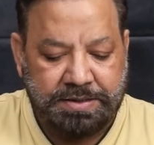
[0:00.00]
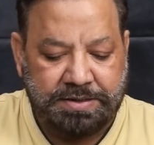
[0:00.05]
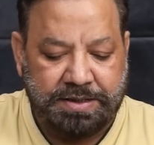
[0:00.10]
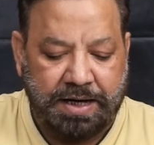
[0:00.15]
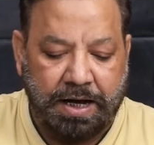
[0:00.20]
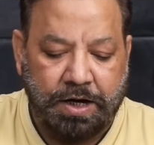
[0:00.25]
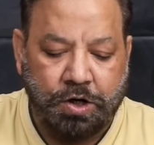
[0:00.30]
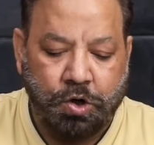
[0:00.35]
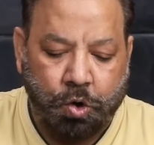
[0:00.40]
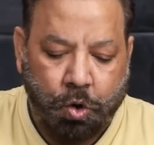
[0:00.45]

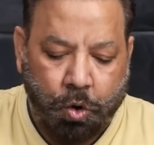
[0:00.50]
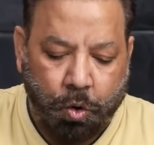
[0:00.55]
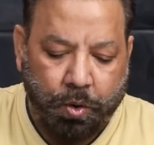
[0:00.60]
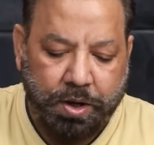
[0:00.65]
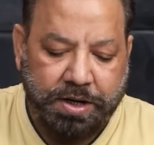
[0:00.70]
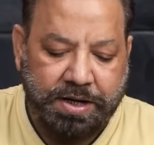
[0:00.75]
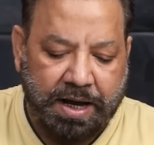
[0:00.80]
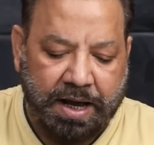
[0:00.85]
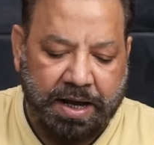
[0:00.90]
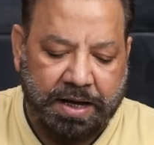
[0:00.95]
जहां
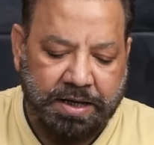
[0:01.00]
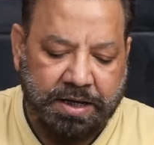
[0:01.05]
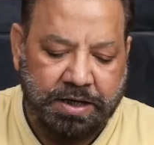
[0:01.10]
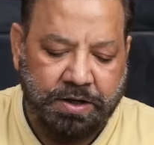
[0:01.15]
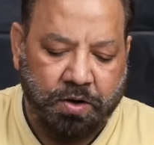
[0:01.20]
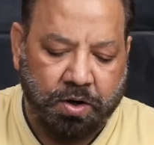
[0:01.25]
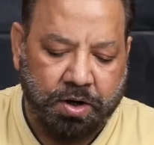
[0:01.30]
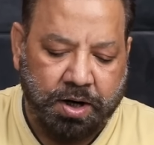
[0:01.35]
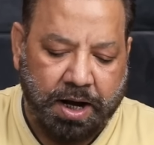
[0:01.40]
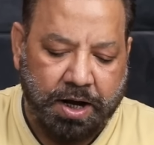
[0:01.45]
कोई
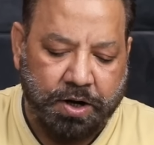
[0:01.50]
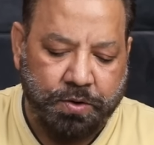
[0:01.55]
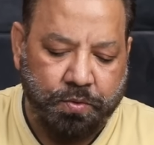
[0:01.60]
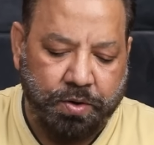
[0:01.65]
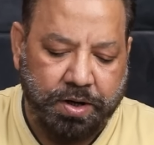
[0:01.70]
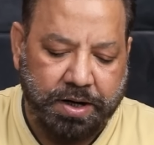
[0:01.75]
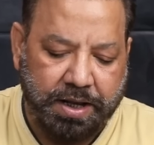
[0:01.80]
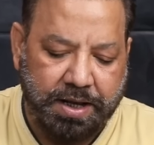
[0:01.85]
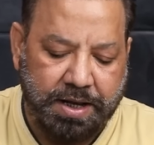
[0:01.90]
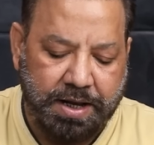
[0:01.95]
आइन और
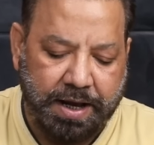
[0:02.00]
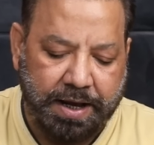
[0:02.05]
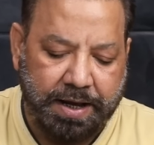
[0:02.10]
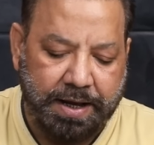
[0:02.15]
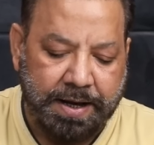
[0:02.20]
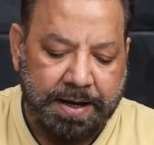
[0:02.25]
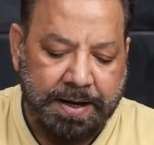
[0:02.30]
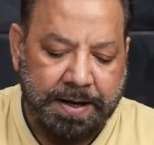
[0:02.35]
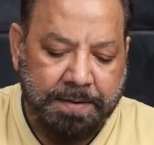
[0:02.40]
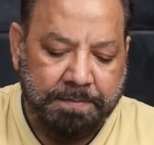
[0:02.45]
कानून नहीं है